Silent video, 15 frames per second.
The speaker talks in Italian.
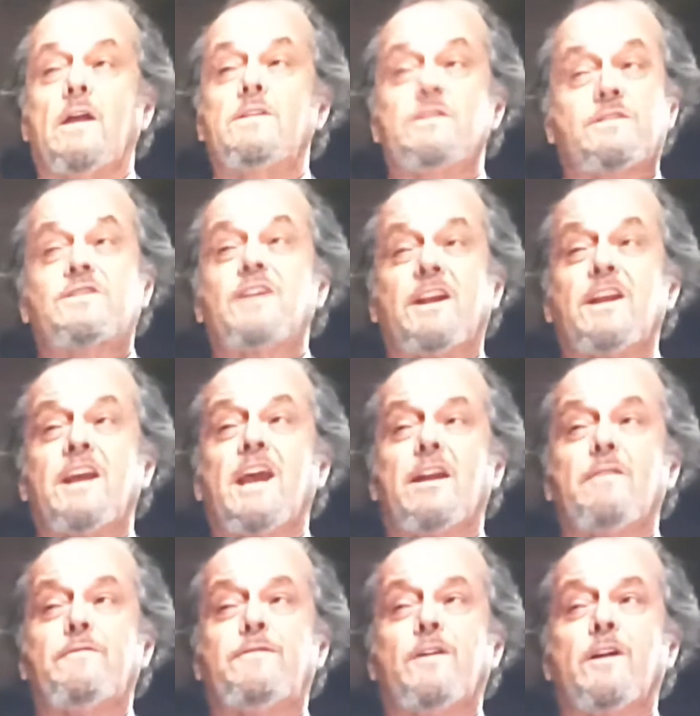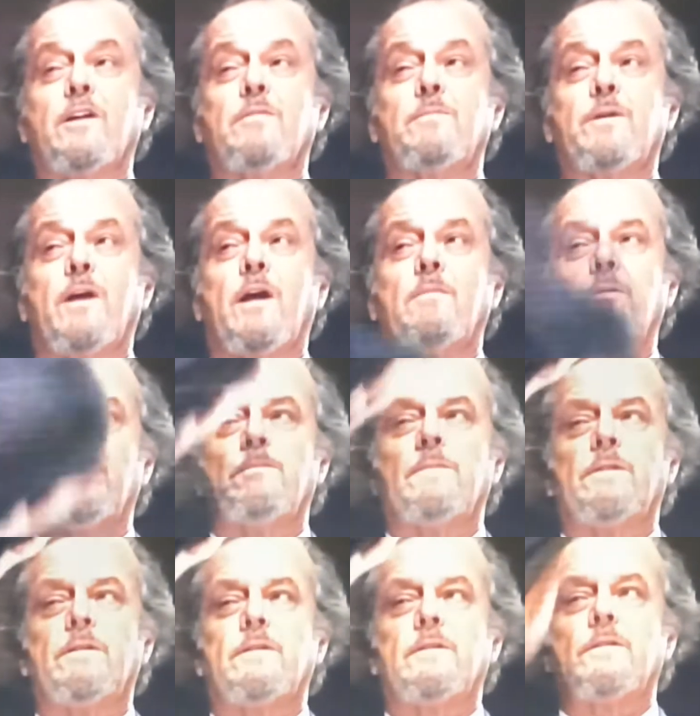Lo dico io che aveva un cazzo di
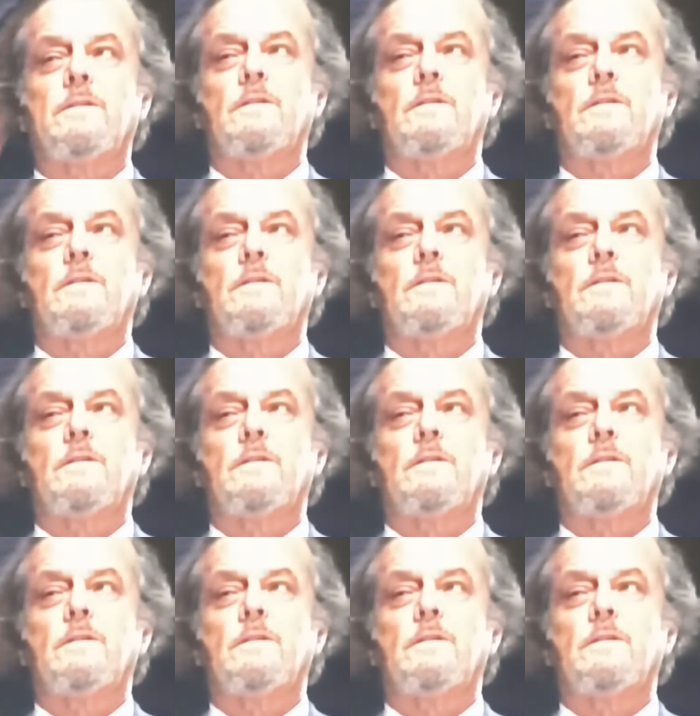problema.